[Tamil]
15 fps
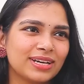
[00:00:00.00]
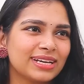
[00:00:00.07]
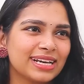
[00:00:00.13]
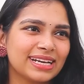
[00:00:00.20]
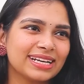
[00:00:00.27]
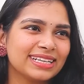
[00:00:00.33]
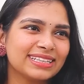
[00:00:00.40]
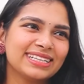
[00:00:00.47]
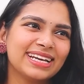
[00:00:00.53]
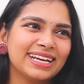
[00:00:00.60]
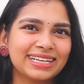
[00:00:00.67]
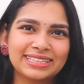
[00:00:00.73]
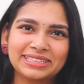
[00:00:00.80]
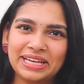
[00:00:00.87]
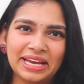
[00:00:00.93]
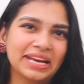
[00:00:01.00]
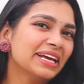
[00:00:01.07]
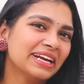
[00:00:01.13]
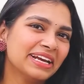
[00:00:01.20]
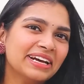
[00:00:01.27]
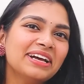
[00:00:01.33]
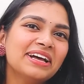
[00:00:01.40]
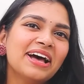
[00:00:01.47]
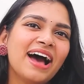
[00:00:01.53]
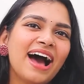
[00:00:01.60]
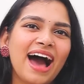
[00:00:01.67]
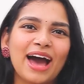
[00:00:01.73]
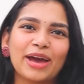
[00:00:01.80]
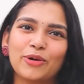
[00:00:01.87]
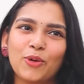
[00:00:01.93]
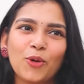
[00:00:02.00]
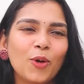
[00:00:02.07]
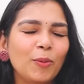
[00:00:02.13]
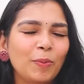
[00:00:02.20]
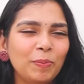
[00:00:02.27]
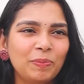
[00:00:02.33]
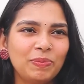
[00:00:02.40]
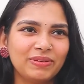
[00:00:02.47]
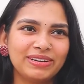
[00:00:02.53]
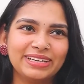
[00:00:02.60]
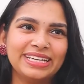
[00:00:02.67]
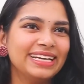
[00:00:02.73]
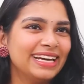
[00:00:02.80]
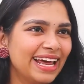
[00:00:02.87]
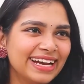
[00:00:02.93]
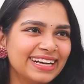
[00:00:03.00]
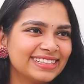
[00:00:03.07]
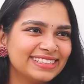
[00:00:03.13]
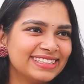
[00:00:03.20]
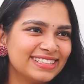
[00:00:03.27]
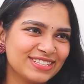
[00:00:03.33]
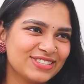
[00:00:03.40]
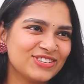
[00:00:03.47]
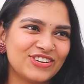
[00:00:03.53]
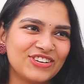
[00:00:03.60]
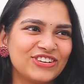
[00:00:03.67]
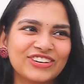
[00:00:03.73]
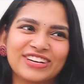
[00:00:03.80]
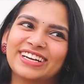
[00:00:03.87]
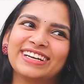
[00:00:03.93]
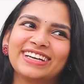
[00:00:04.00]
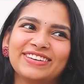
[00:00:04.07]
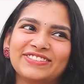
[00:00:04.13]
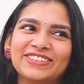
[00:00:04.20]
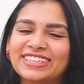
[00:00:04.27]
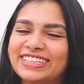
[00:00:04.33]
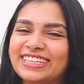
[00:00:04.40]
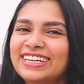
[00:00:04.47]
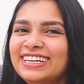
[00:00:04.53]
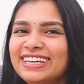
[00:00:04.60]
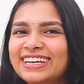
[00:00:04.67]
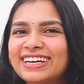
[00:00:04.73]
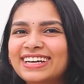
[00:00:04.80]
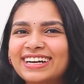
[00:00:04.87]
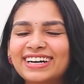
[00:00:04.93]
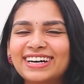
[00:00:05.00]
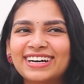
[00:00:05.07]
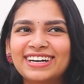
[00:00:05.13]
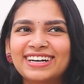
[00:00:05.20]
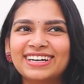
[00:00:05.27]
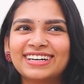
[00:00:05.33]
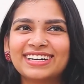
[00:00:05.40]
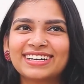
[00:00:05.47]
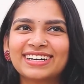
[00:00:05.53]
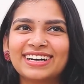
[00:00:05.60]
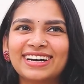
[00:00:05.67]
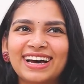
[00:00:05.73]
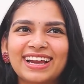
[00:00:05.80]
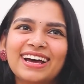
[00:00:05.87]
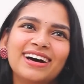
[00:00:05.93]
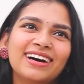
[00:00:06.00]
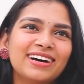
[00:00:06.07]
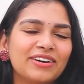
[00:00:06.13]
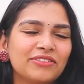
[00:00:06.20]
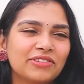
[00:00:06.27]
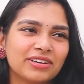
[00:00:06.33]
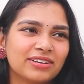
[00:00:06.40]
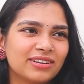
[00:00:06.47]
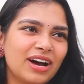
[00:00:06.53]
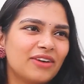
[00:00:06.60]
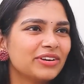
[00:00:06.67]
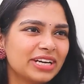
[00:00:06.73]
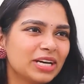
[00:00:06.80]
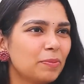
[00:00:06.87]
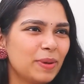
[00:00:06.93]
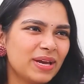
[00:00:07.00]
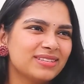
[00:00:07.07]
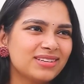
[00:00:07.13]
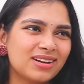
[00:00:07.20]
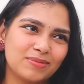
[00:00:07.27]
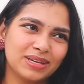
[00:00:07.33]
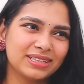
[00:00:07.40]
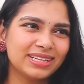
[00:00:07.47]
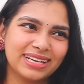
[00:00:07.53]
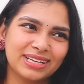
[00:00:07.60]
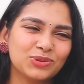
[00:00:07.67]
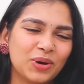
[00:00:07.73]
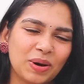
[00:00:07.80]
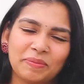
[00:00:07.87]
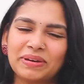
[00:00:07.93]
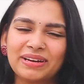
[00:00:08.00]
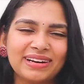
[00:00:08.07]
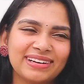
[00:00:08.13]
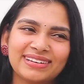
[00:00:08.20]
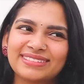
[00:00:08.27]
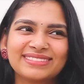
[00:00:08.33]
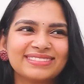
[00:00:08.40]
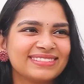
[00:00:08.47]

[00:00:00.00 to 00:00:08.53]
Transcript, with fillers: சொன்னார் என்ன இதுன்னு எனக்கு தெரியல ஐ ஹோப் ஹி லைக் த சாங் அண்ட் எவ்ரி திங் ஆனால் அவர் அவர்கிட்ட பேசுகிற மாதிரி எதுவும் அமையலை